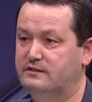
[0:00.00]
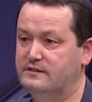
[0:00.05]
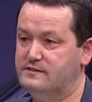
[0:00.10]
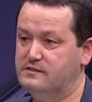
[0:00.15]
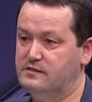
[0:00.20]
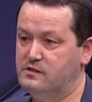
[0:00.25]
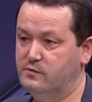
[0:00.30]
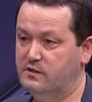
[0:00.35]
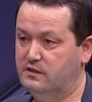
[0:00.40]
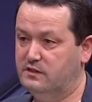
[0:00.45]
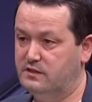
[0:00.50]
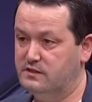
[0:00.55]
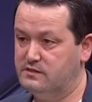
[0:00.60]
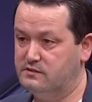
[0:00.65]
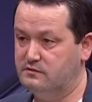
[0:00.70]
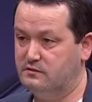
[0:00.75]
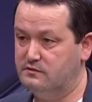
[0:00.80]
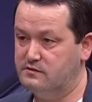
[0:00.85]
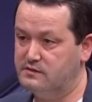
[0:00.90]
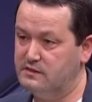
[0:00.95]
aslında
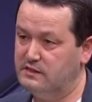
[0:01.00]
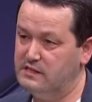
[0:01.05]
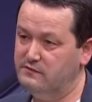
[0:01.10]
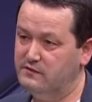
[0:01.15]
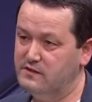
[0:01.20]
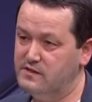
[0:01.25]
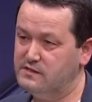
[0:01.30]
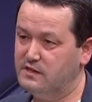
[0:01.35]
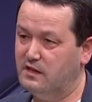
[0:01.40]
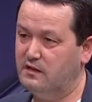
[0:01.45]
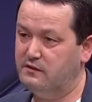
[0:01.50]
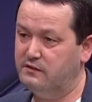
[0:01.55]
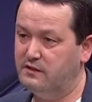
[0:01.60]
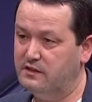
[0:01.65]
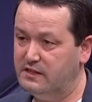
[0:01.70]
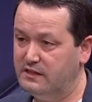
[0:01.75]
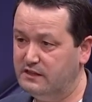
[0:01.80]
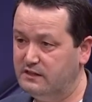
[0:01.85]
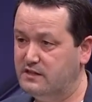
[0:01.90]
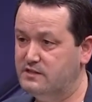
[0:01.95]
bakarsanız sınav hazırlanan
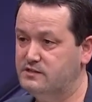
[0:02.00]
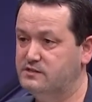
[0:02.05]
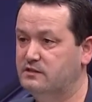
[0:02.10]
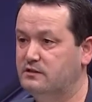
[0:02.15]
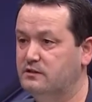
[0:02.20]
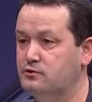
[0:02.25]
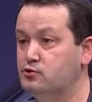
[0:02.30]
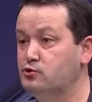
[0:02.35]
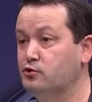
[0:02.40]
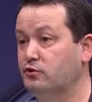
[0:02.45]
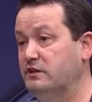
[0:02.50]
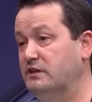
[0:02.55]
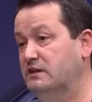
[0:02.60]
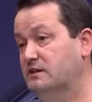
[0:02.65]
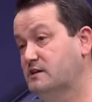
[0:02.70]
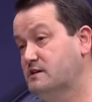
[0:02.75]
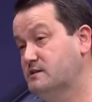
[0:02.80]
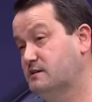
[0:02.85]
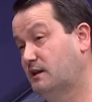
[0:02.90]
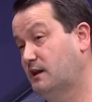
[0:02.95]
herkesin çok iyi
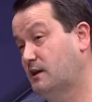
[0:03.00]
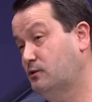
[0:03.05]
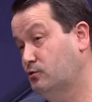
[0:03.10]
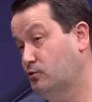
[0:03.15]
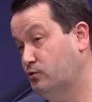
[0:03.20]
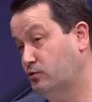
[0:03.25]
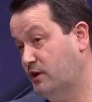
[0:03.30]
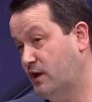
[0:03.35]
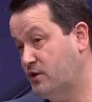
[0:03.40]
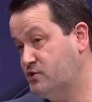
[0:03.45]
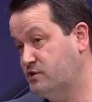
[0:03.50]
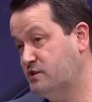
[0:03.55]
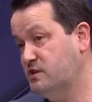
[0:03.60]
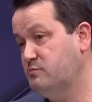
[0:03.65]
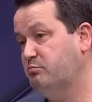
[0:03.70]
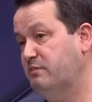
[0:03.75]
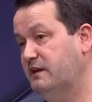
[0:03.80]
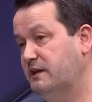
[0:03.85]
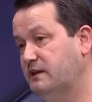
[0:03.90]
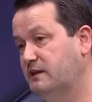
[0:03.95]
hazırlanan
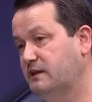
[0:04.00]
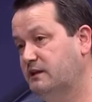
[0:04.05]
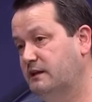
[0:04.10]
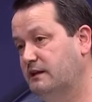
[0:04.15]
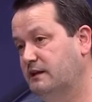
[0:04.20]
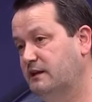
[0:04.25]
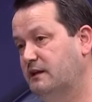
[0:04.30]
öğrencinin bile